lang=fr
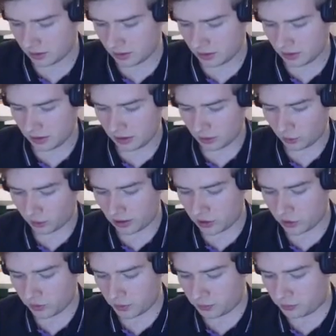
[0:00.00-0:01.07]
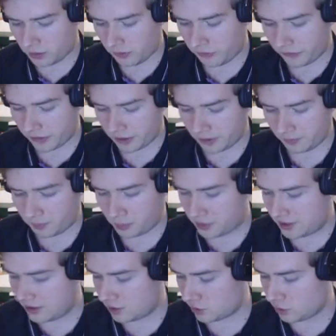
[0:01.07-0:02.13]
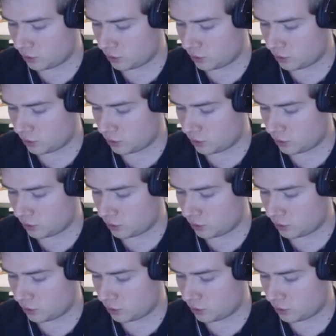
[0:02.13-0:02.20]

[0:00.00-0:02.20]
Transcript: Et donc là, je vais pouvoir faire un petit slow